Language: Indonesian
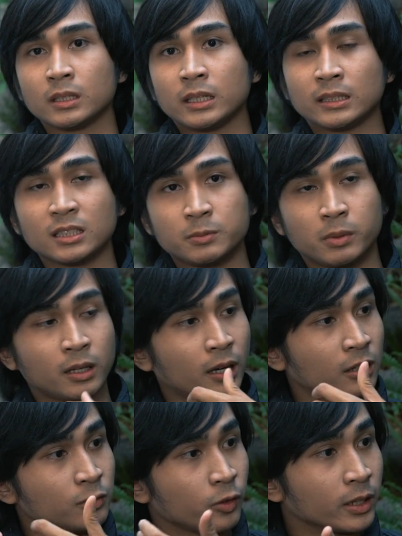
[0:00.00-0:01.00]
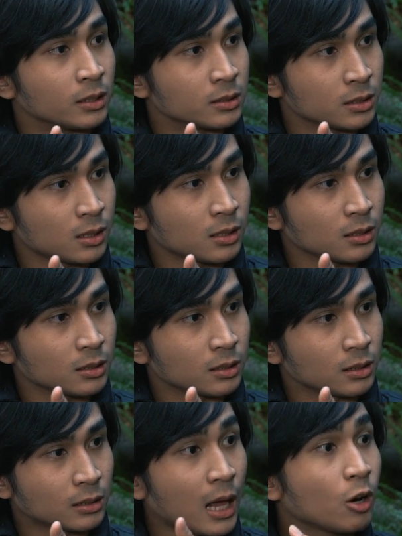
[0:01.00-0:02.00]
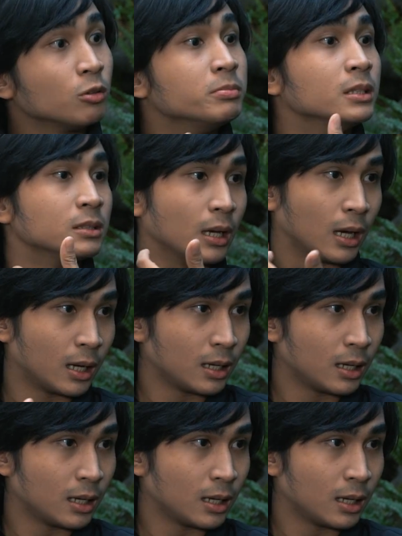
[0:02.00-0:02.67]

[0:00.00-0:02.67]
kita sebagai influencer kalau bisa